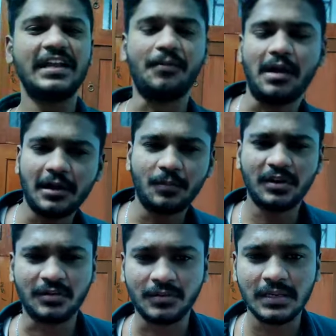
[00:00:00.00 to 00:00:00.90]
வீடியோ பார்க்க
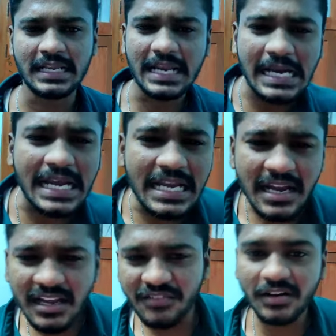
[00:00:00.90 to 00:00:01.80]
போகிறோம் என்ன
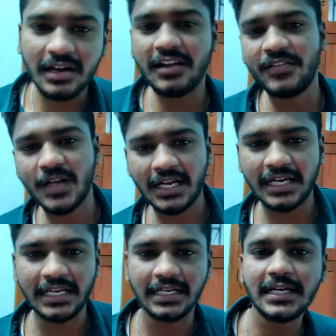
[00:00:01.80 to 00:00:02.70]
டிஃப்ரெண்ட்டான வீடியோ
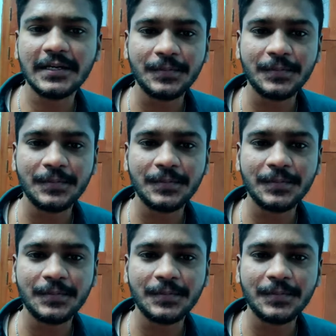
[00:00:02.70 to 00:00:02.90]
கேட்டிங்கன்னா